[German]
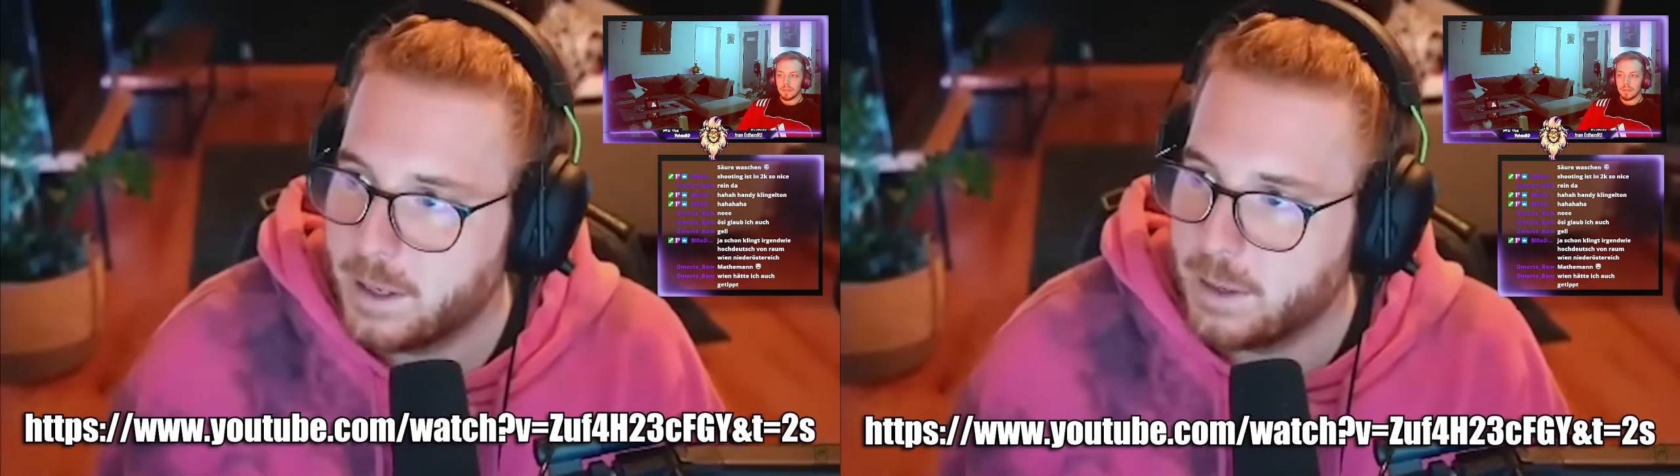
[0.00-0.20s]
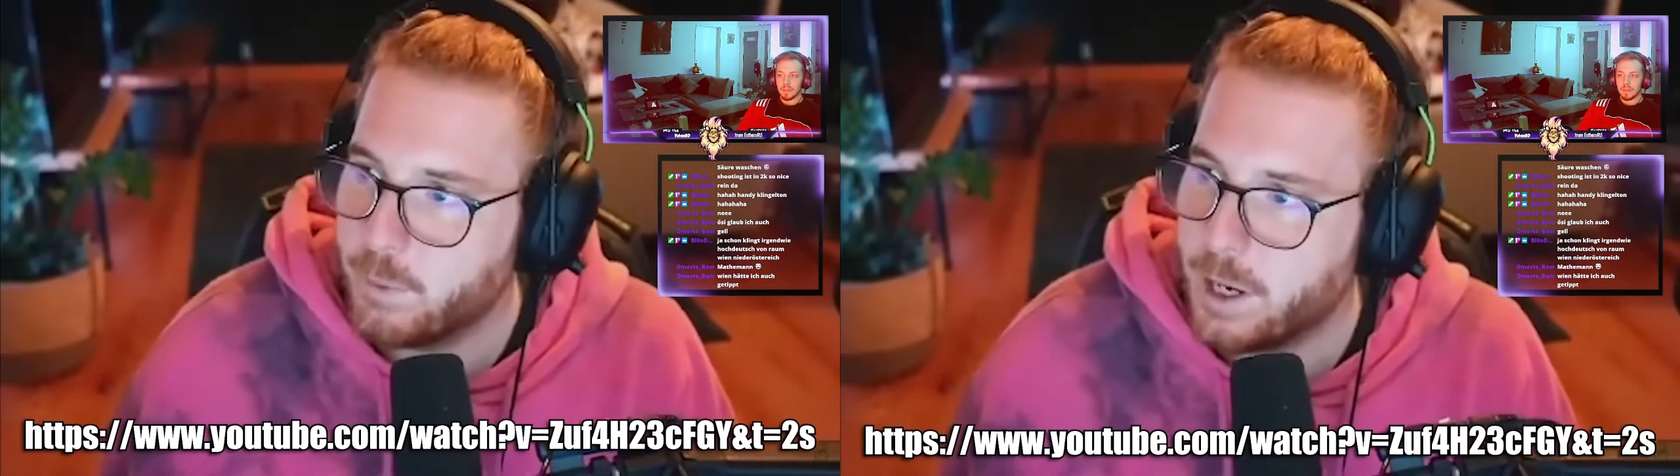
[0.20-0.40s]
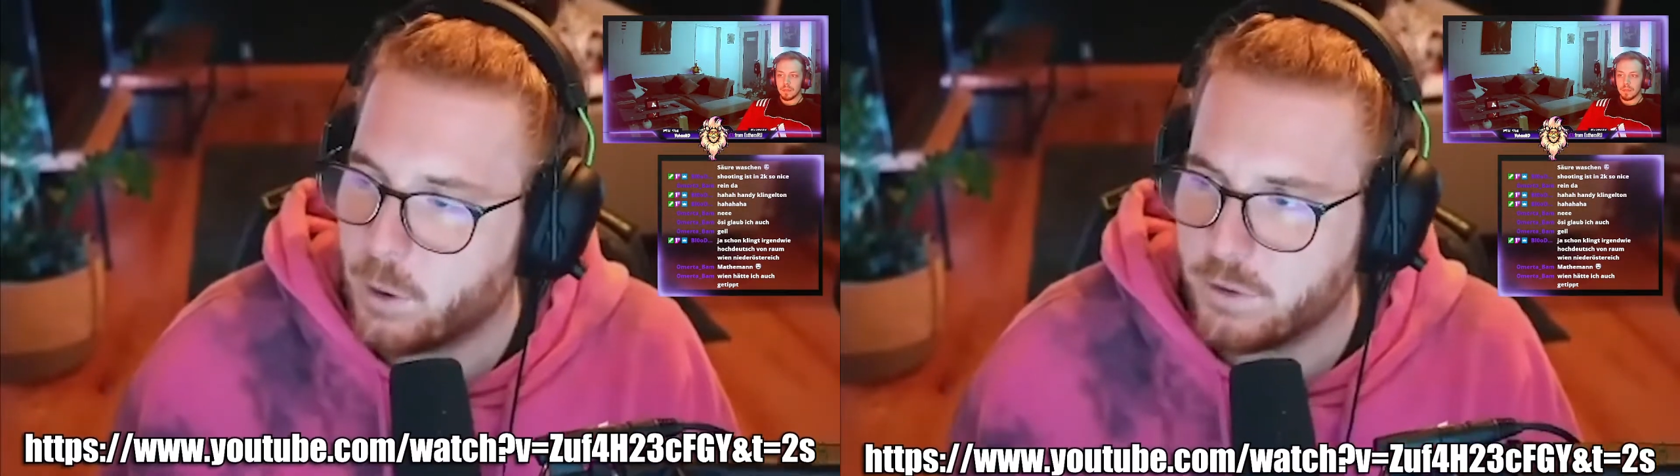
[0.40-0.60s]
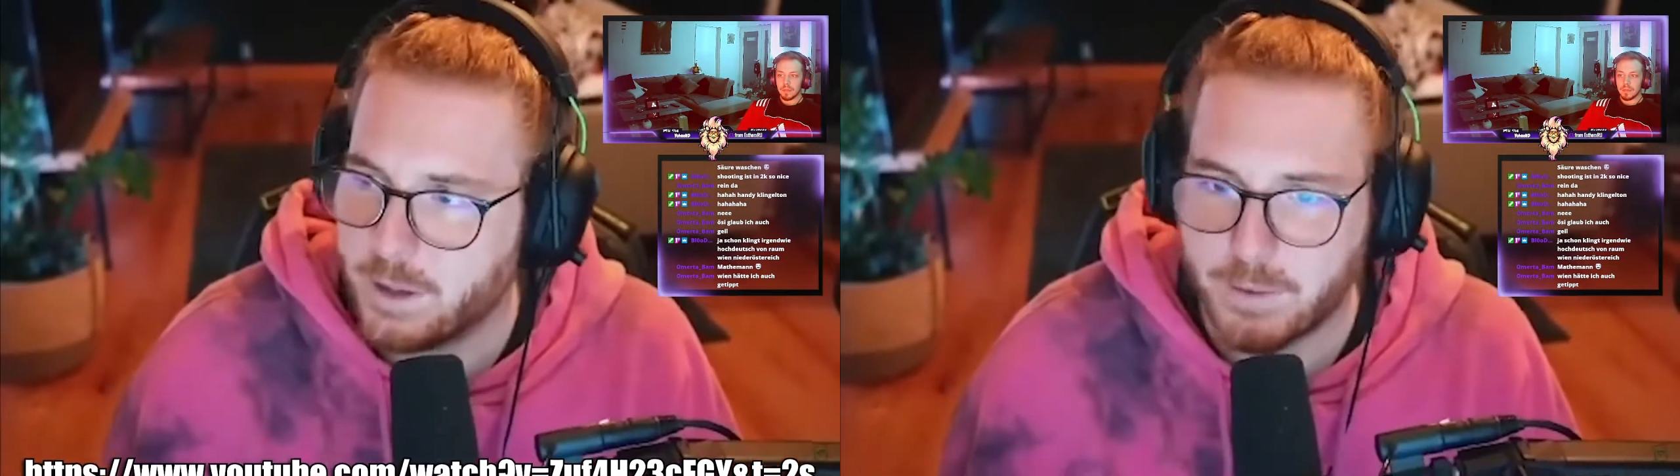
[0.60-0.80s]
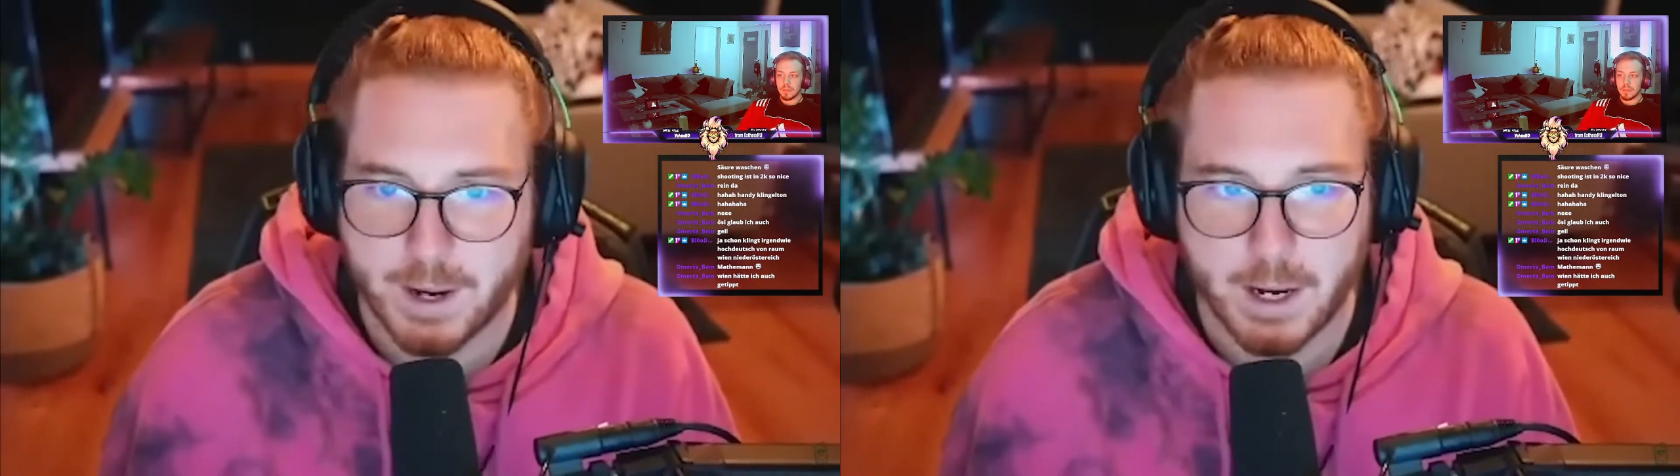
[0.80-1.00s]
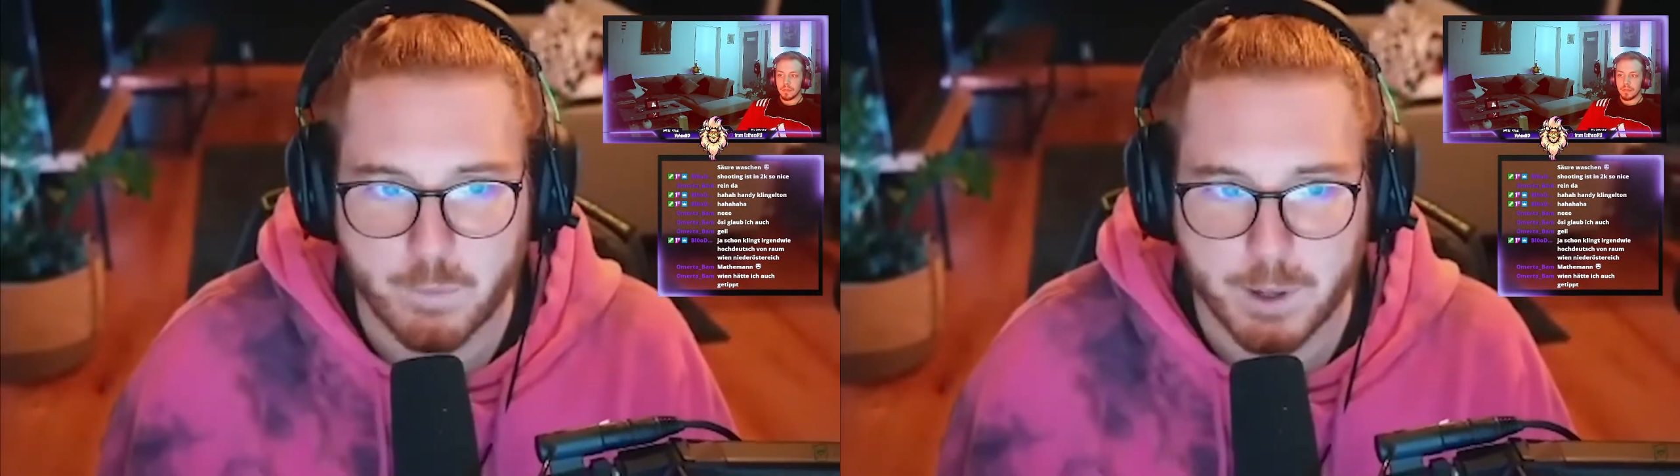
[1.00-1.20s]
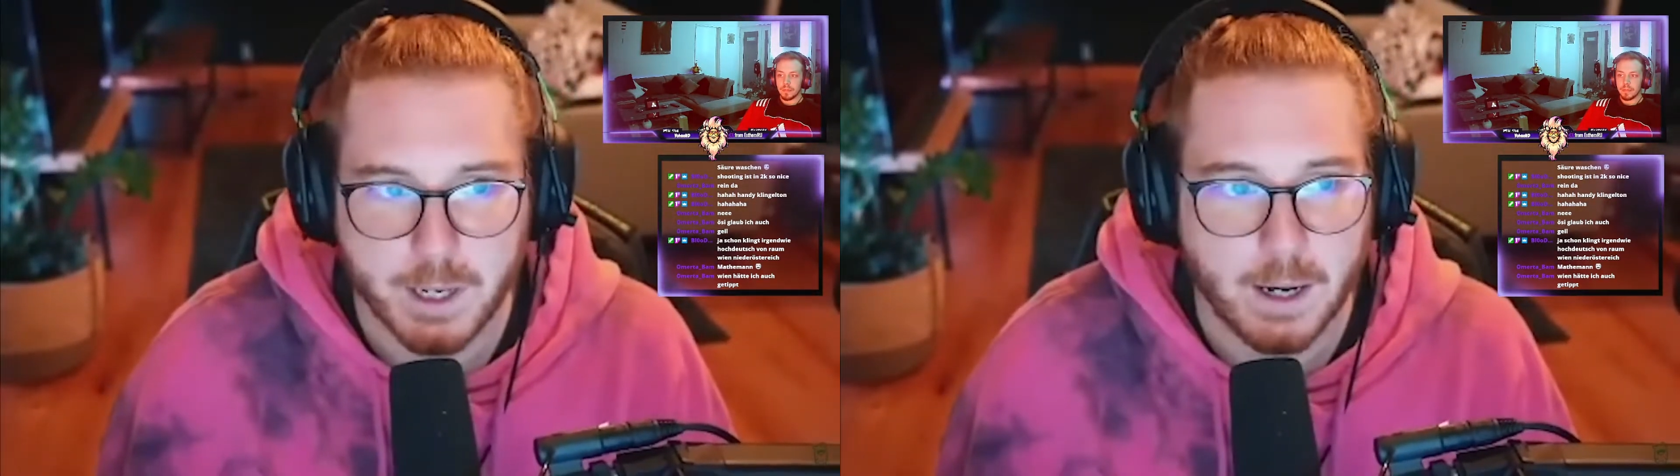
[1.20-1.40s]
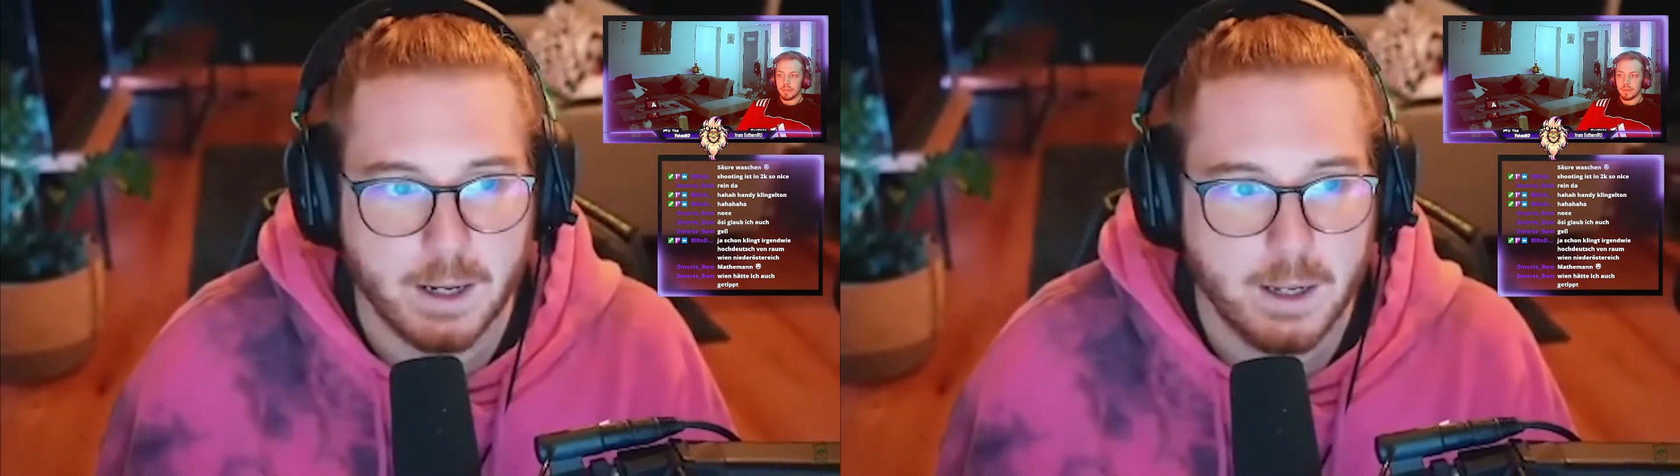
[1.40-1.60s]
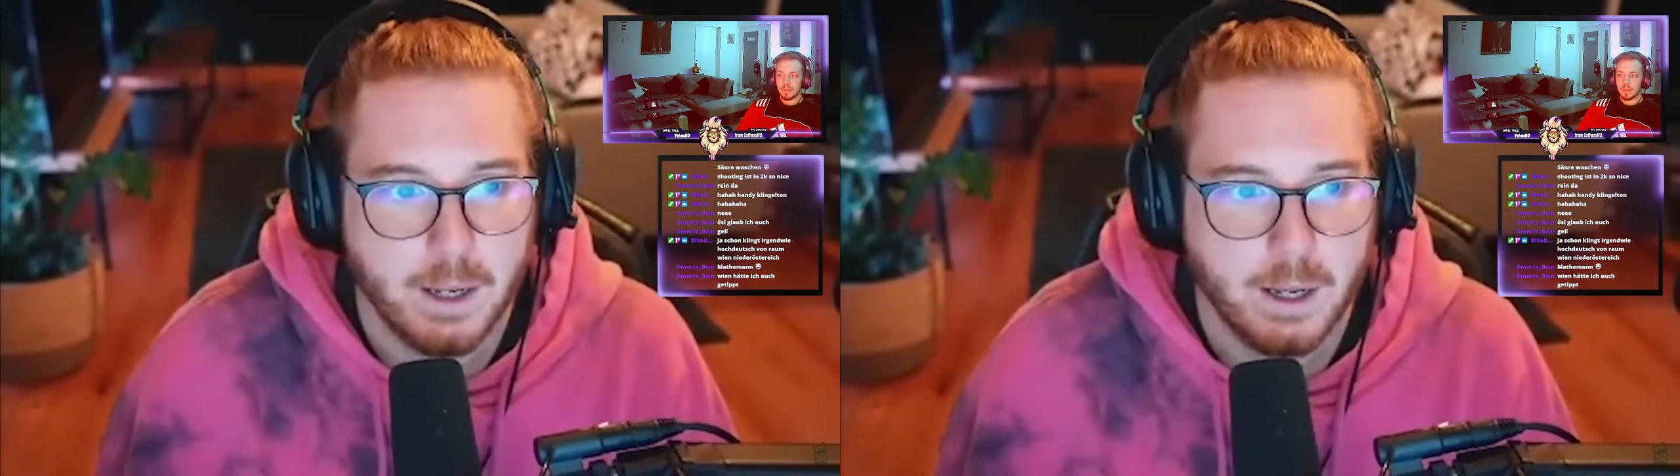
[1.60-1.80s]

der wohnt ja auch schon seit zwei Jahren auf Madeira